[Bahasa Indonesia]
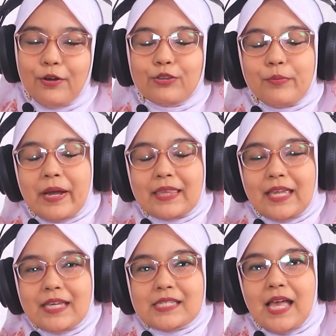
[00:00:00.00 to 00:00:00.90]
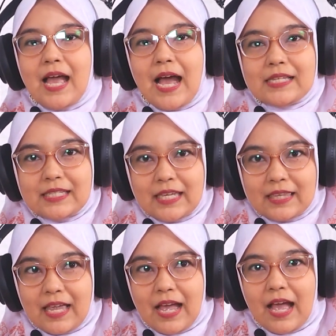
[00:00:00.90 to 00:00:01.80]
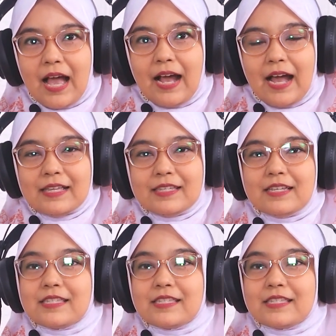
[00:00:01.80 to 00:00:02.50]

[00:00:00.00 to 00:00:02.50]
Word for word: otomatis ASI kita akan